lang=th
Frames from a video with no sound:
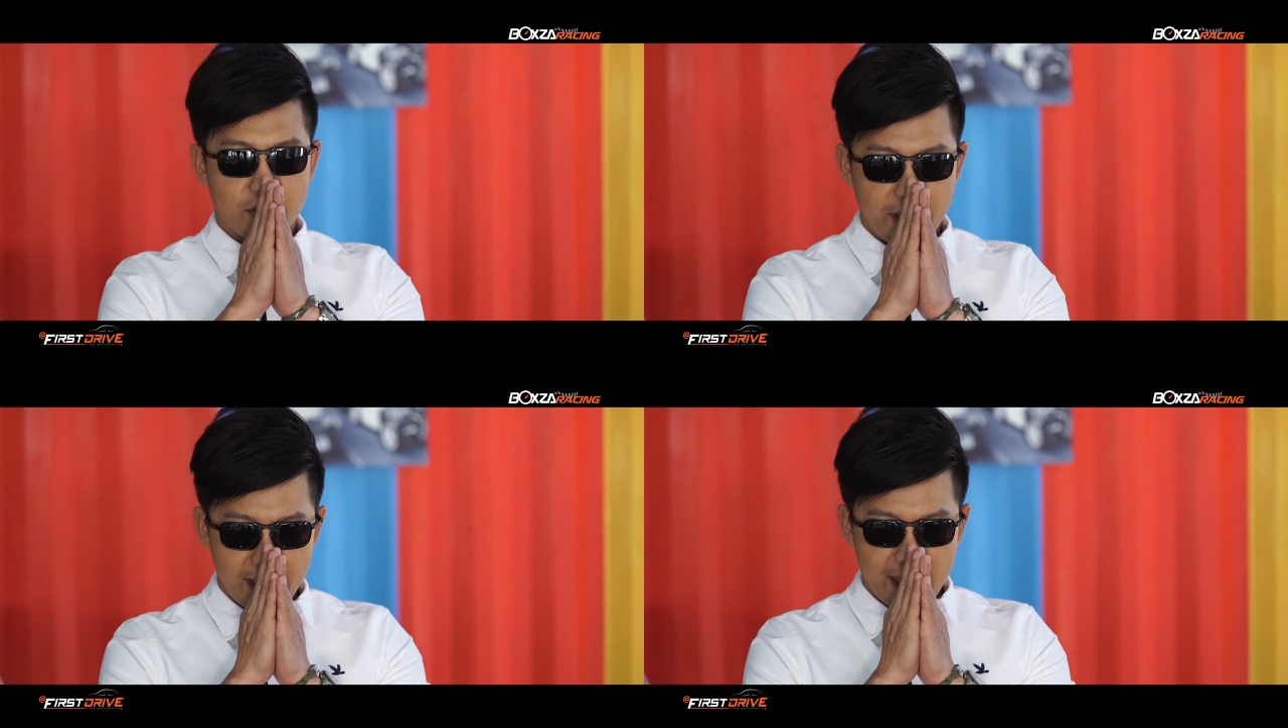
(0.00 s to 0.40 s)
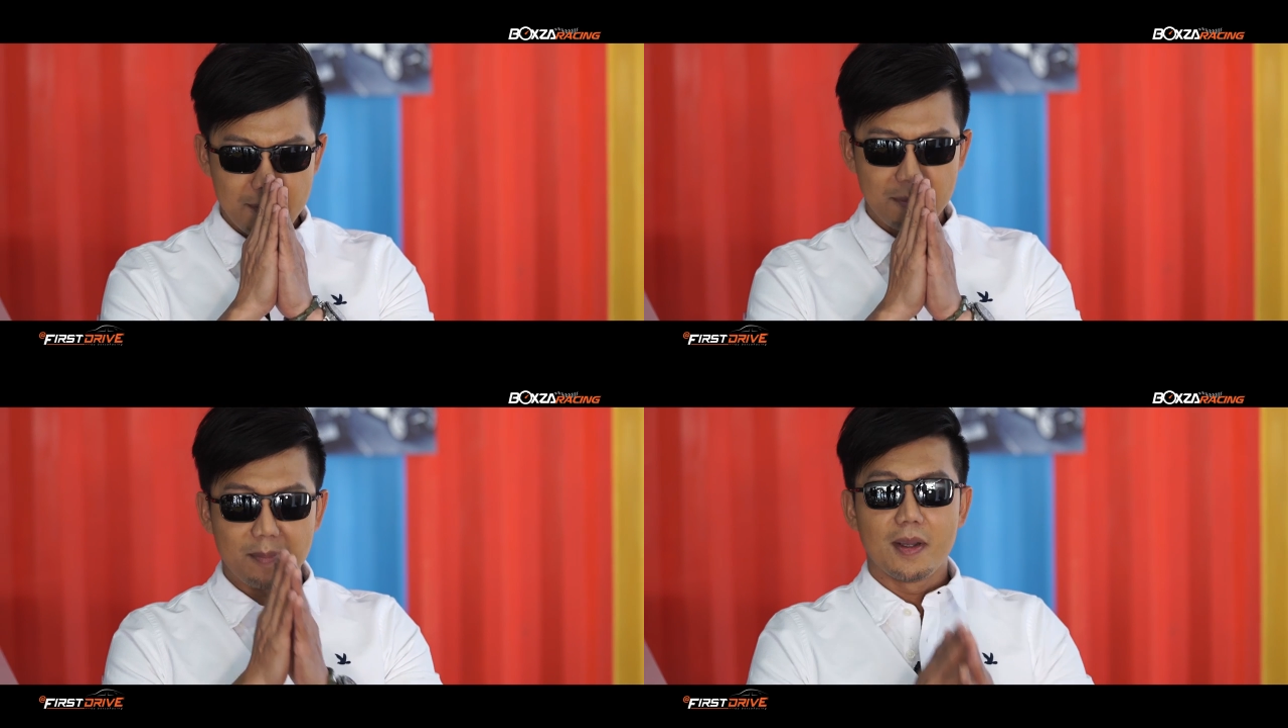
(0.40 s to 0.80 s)
สวัสดีครั
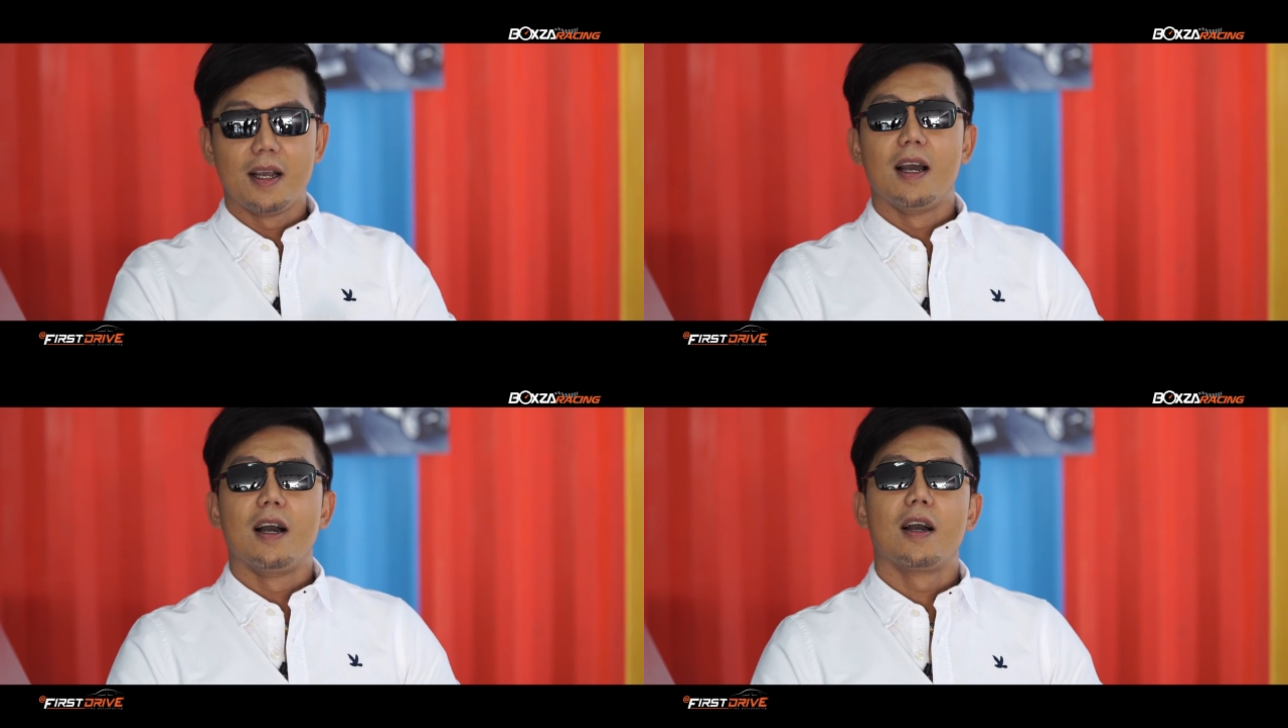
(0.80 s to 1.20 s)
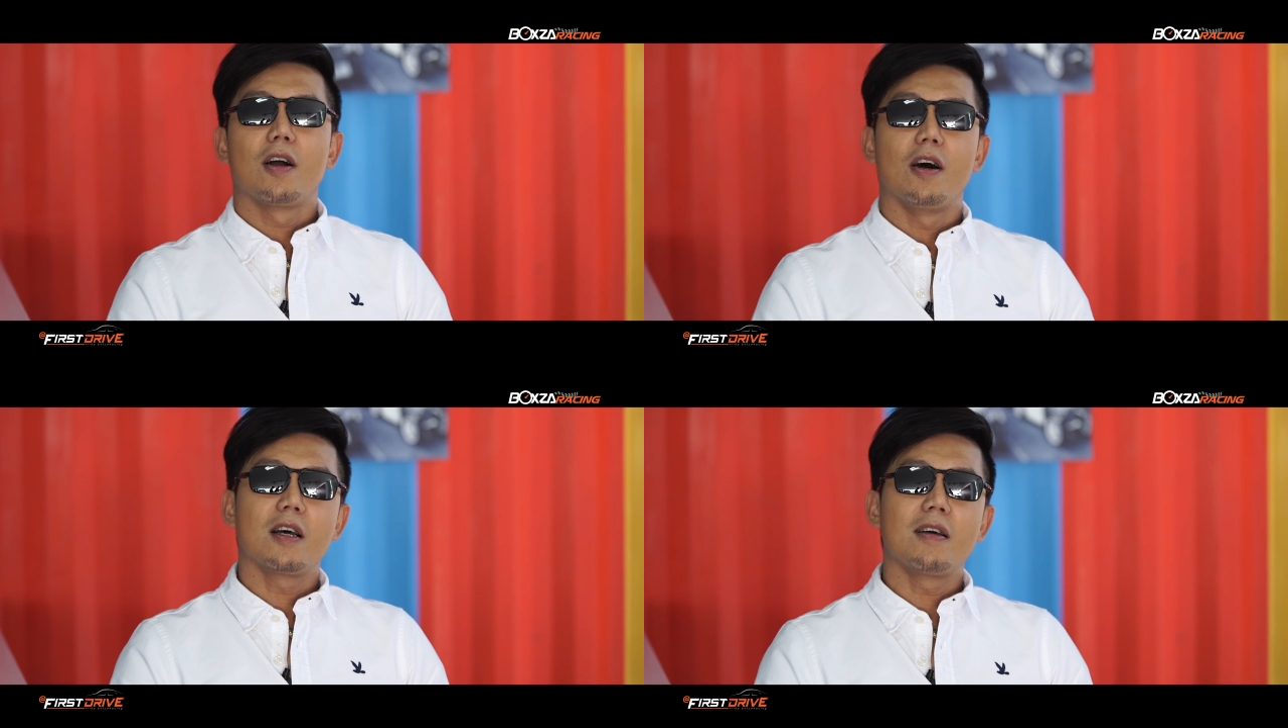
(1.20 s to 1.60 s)
บข
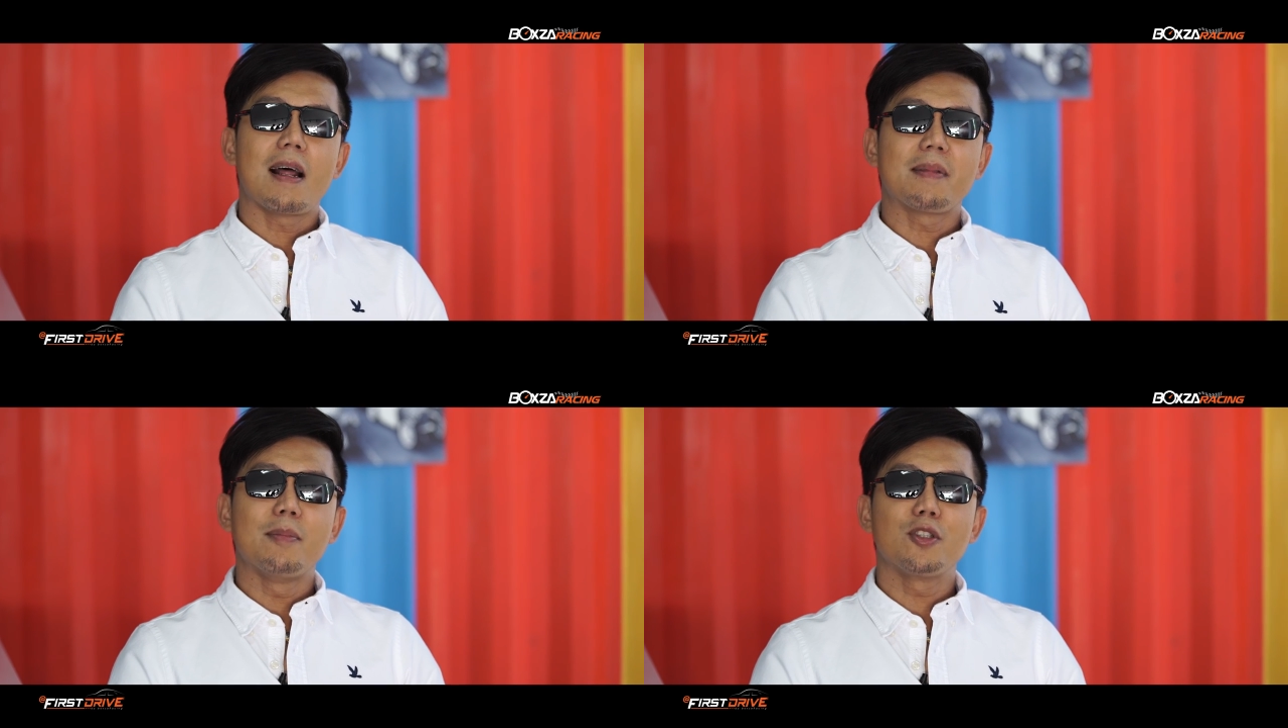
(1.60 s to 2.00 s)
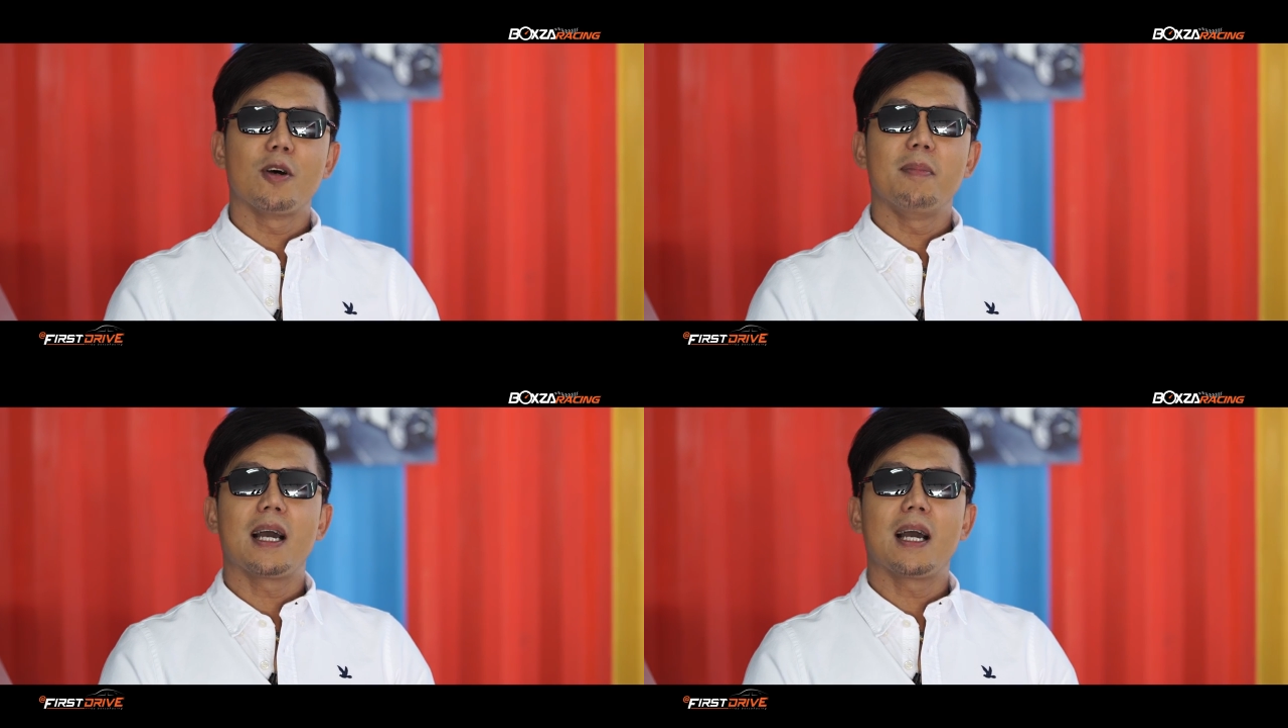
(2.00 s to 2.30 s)
อต้อนรับท่านผู้ชม